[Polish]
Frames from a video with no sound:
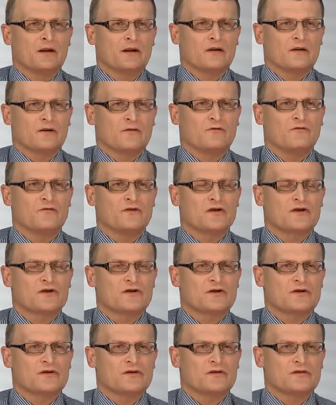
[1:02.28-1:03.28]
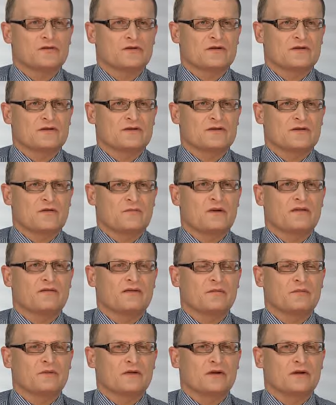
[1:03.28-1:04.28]
e, również z
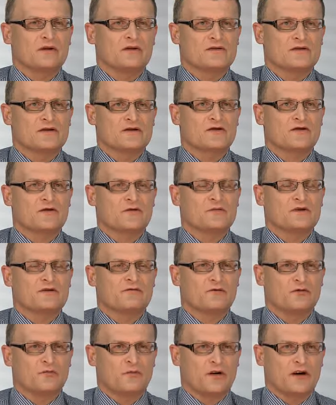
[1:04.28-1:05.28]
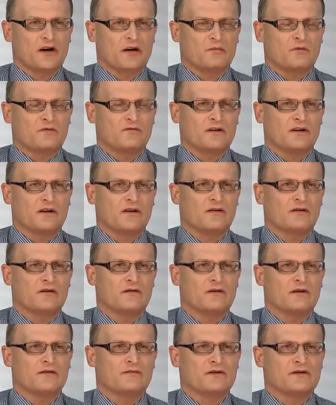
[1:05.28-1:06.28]
objawami ze strony przewodu
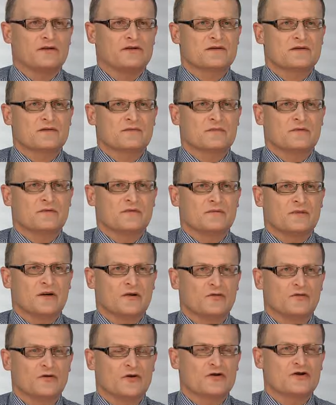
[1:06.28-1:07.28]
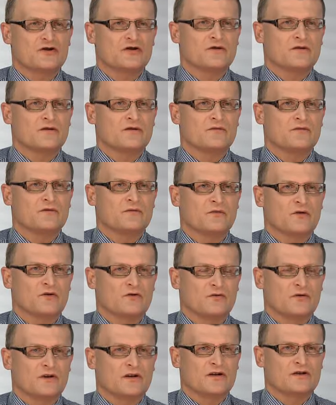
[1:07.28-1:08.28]
pokarmowego, a więc y, ma nudności,
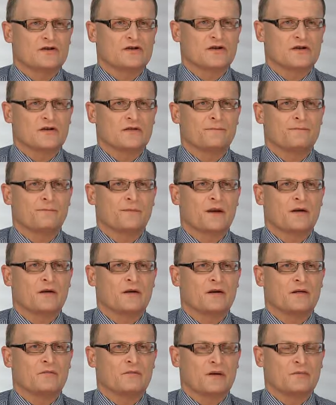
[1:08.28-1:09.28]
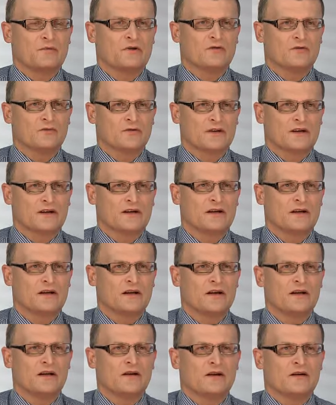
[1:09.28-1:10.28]
wymiotuje czy e, ma biegunkę.
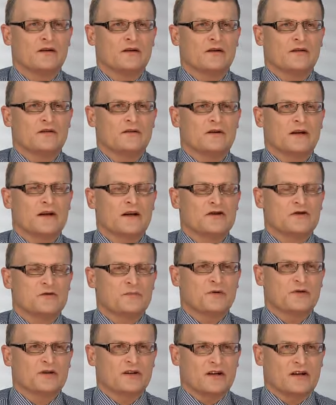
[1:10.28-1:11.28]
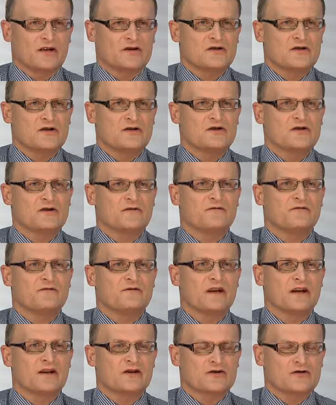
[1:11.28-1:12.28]
Należy podkreślić, że
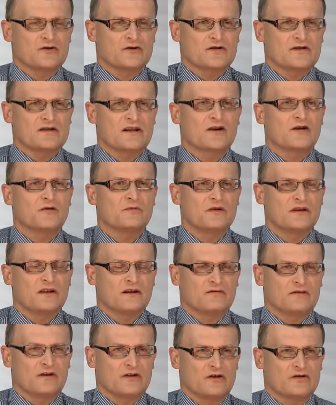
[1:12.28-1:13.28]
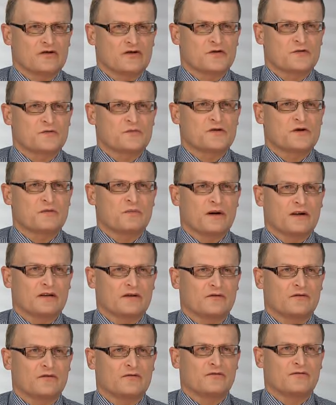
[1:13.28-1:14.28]
większość, znakomita większość
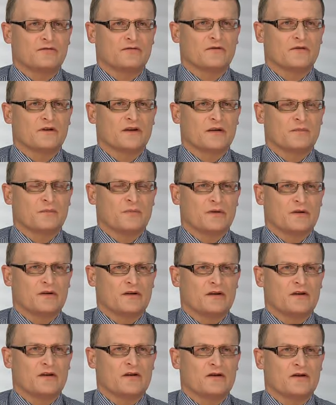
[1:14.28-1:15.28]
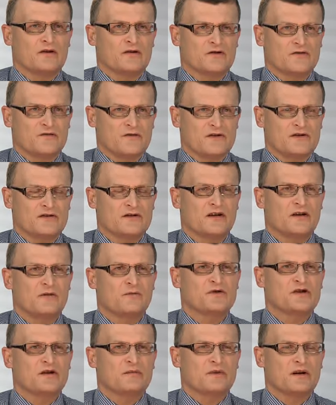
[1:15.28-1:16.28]
przypadków grypy świńskiej
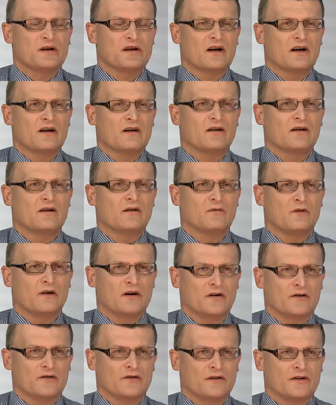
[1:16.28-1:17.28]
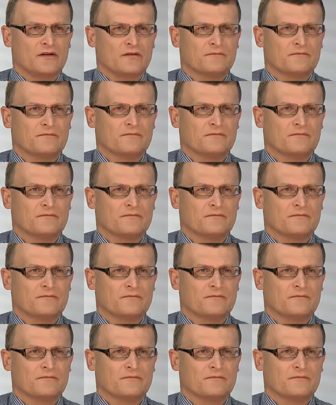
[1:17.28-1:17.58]
przebiega łagodnie.